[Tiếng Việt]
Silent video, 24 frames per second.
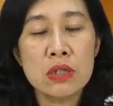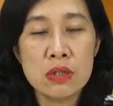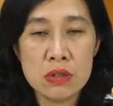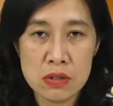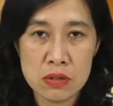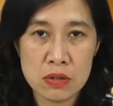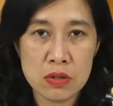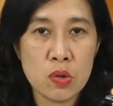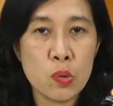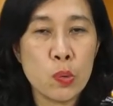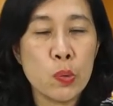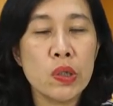chất
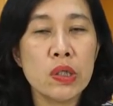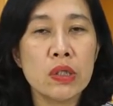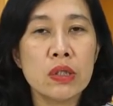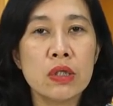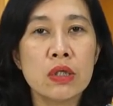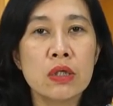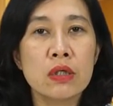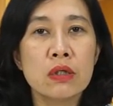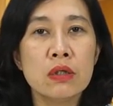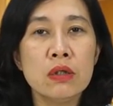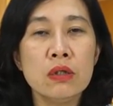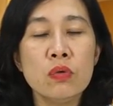lượng và uy
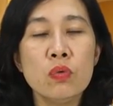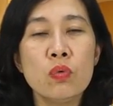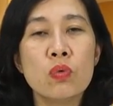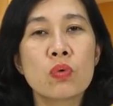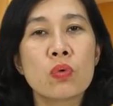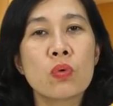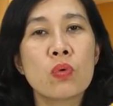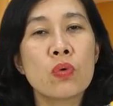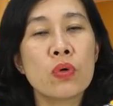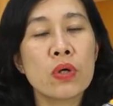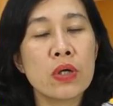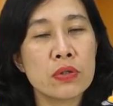tín
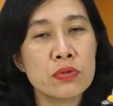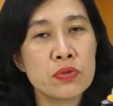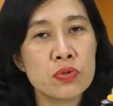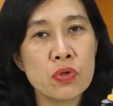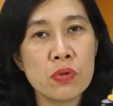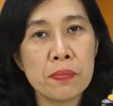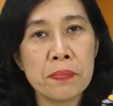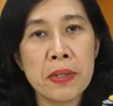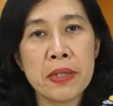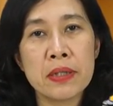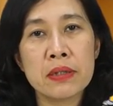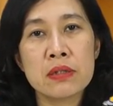của
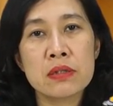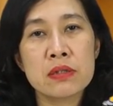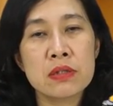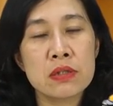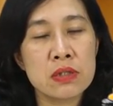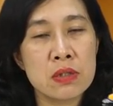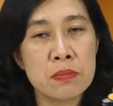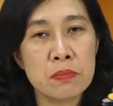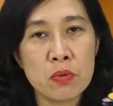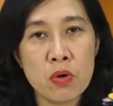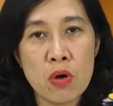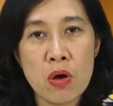coreshop
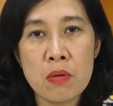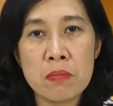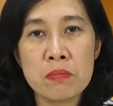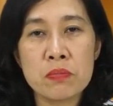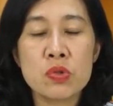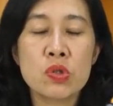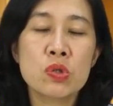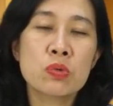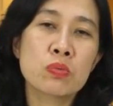24h.com